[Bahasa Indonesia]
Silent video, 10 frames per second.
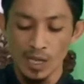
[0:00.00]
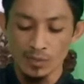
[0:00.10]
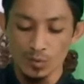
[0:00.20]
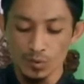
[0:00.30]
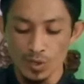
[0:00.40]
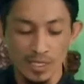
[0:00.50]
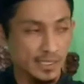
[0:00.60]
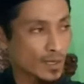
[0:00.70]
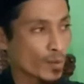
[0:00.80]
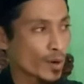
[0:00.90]
Diatur non,
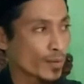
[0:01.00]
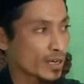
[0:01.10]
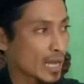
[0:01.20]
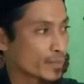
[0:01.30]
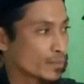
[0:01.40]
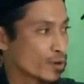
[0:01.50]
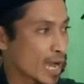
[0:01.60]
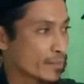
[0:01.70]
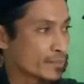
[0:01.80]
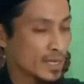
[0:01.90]
sing ngomong mau Nabi
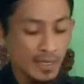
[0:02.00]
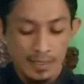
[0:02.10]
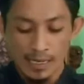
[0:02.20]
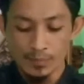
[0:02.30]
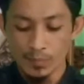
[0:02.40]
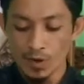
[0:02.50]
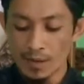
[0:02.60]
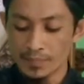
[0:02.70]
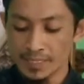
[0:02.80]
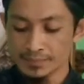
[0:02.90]
Muhammad, Nabi
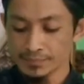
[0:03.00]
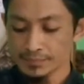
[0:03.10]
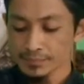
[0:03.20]
Muhammad.